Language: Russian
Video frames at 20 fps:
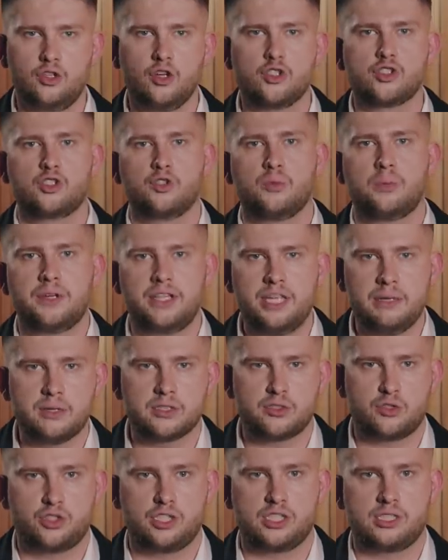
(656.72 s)
доступ к
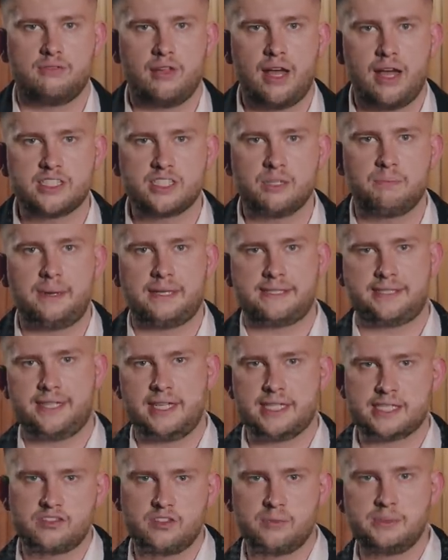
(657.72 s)
ним осуществляется
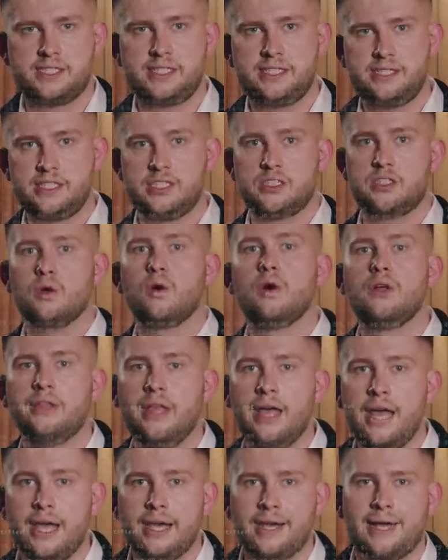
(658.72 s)
посредством сети
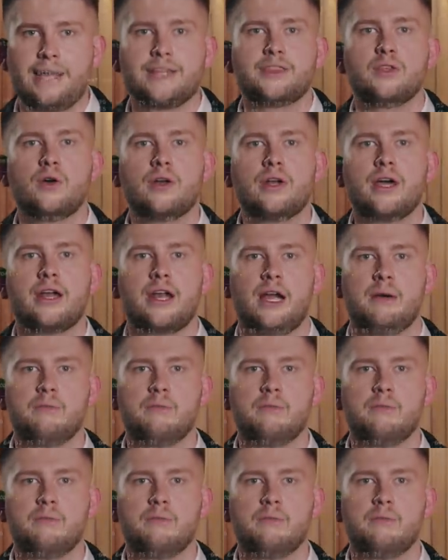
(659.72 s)
ТОН, которая